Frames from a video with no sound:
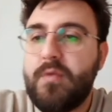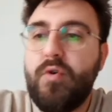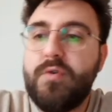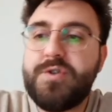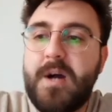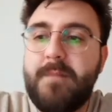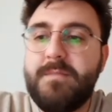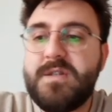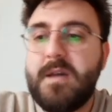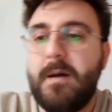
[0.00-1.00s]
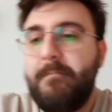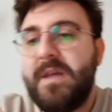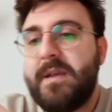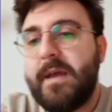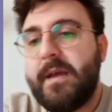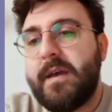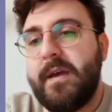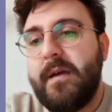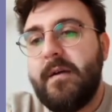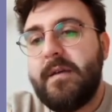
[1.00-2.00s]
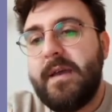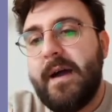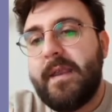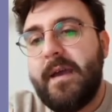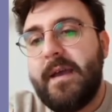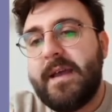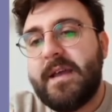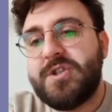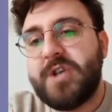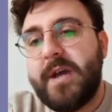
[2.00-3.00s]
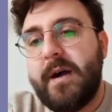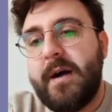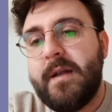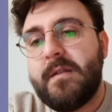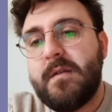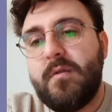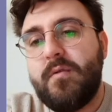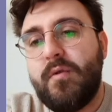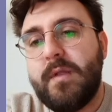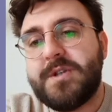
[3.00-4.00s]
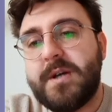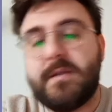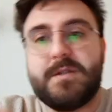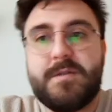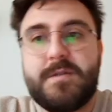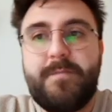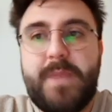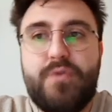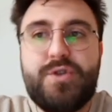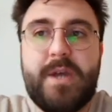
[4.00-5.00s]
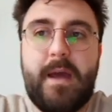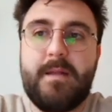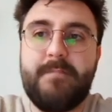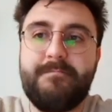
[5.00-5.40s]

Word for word: Doğru cevabımız 1-2 yani 2 Ceyhan olacaktır. 3'e geldim.